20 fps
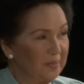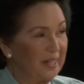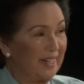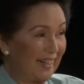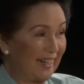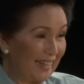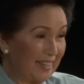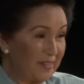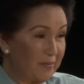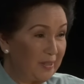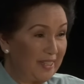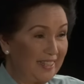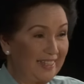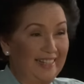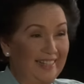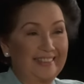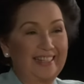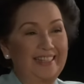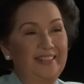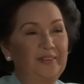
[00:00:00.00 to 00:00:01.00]
Mga
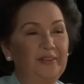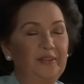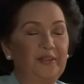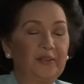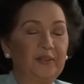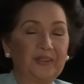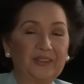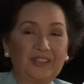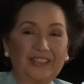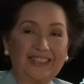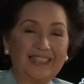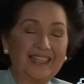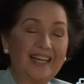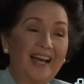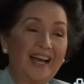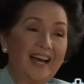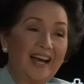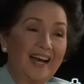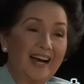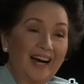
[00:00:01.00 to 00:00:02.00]
kaibigang
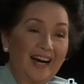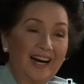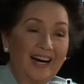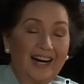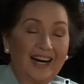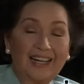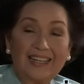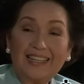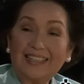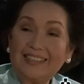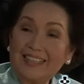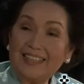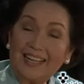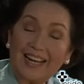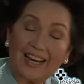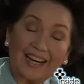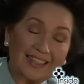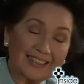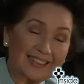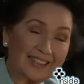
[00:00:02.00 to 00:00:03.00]
nanonood, uh,
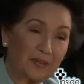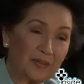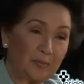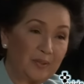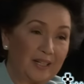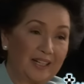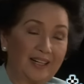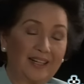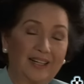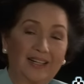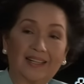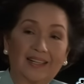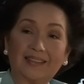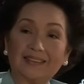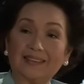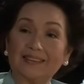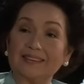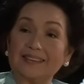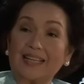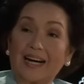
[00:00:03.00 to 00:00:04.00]
hindi lahat ng mga
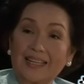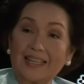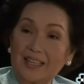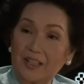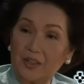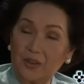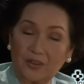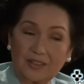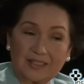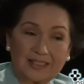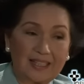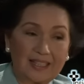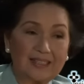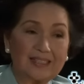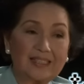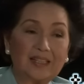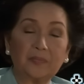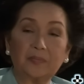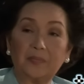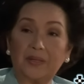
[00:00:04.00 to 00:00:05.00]
dialogue
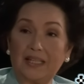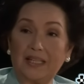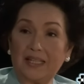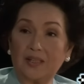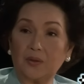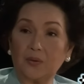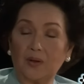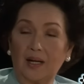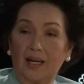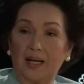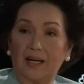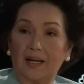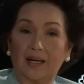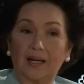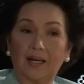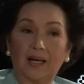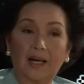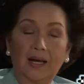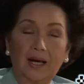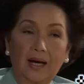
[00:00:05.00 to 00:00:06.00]
sa isang
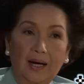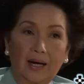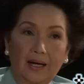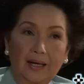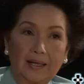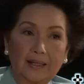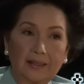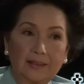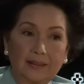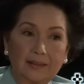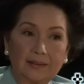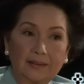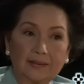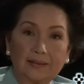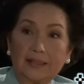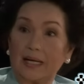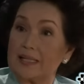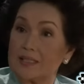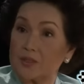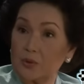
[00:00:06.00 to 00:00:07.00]
pelikula
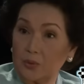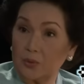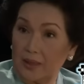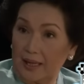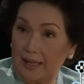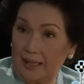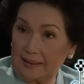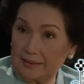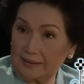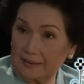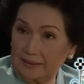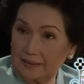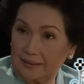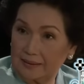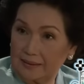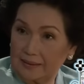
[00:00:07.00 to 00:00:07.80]
ay nakasulat.